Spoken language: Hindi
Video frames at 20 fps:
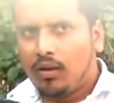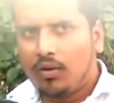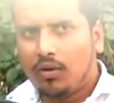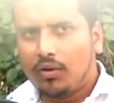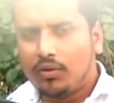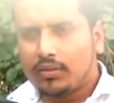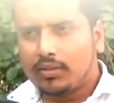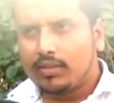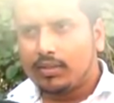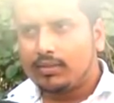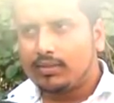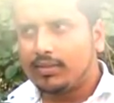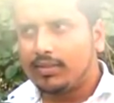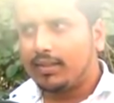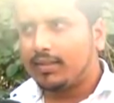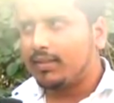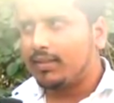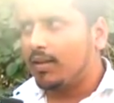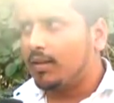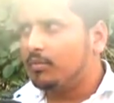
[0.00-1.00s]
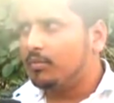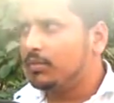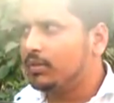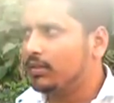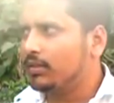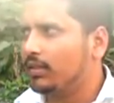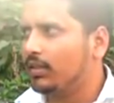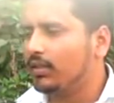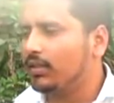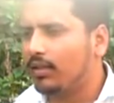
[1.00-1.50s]
ओ किस कम
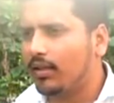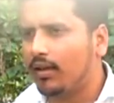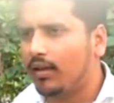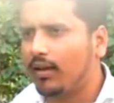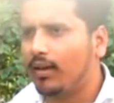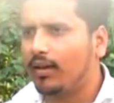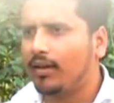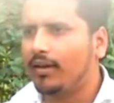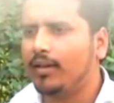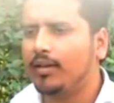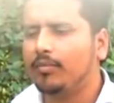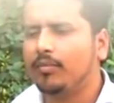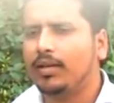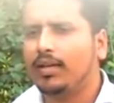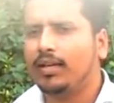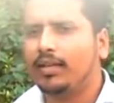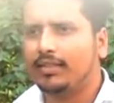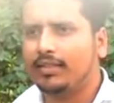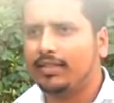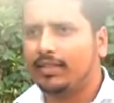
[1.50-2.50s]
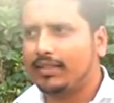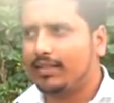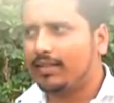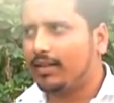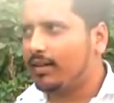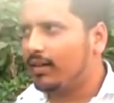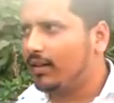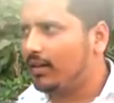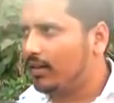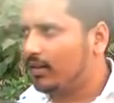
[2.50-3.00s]
दी ना है महंगी
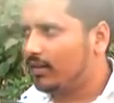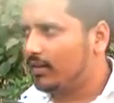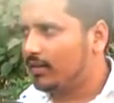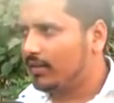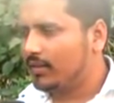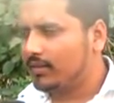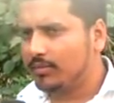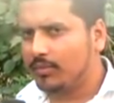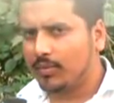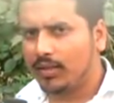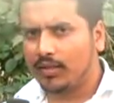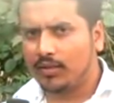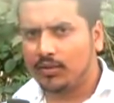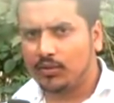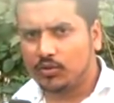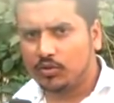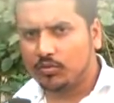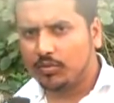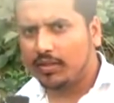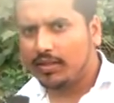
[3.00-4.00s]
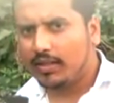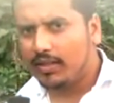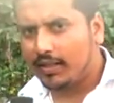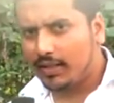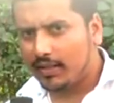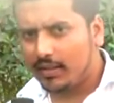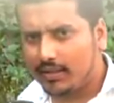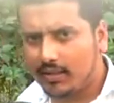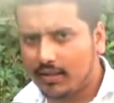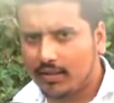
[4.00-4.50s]
कार मैनू
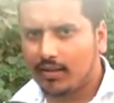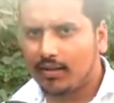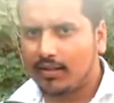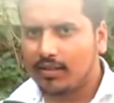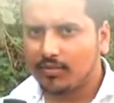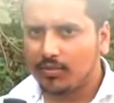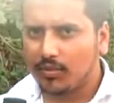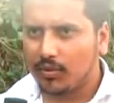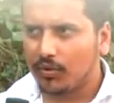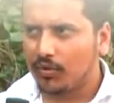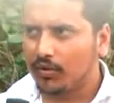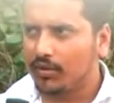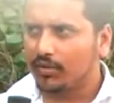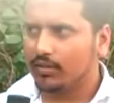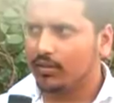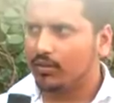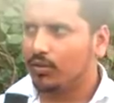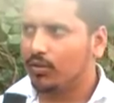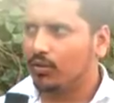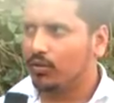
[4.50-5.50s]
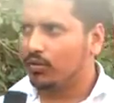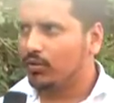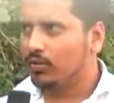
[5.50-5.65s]
मेरे यार मोड़ दो